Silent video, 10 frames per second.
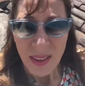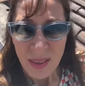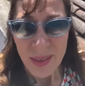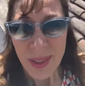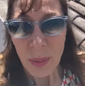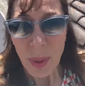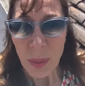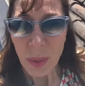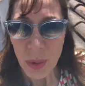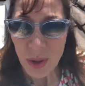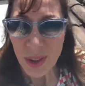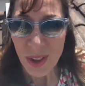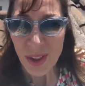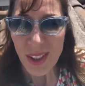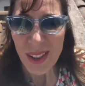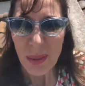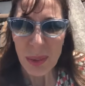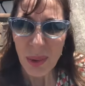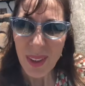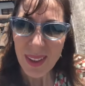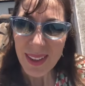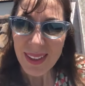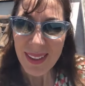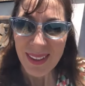Вся моя прожитая жизнь обнулилась.